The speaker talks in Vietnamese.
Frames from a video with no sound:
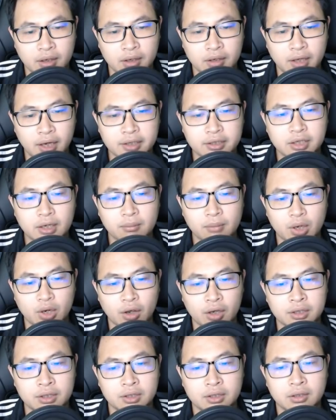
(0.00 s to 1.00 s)
Thành thực mà
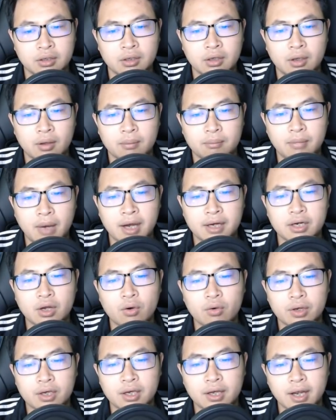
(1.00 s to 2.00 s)
nói, ma đầu
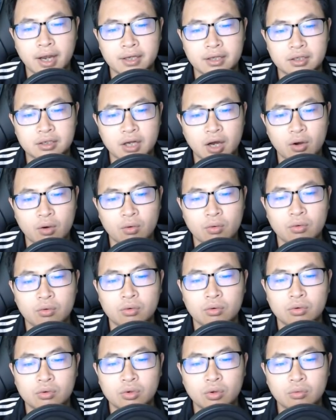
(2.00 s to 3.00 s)
kia ngay từ đầu
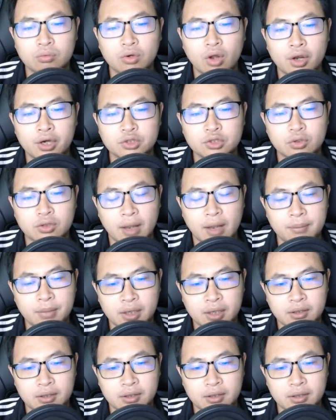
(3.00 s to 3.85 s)
lúc nói cho ta biết,